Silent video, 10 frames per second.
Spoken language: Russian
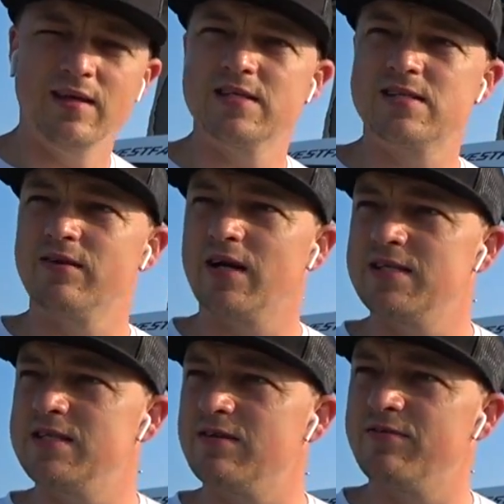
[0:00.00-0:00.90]
Если вы
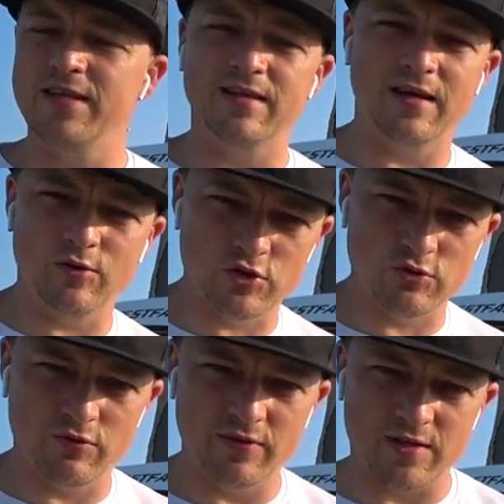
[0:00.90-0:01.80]
хотите
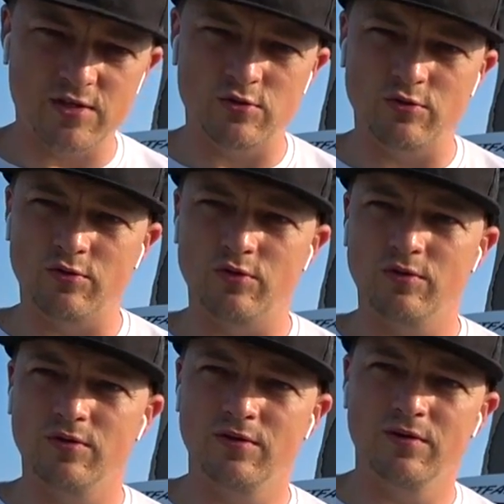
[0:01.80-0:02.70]
внедорожную версию
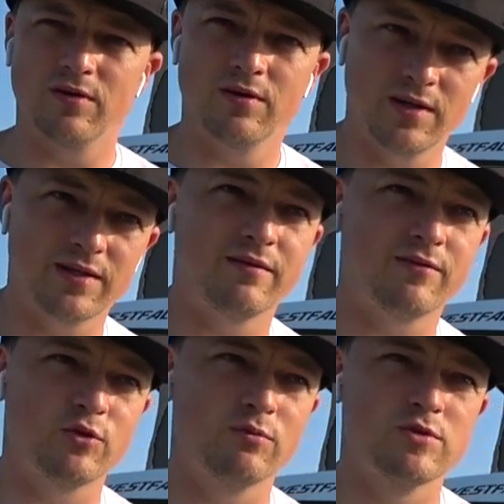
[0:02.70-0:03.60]
этого
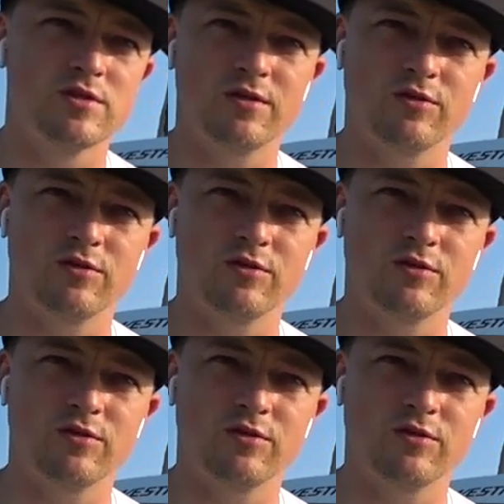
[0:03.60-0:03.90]
автобуса,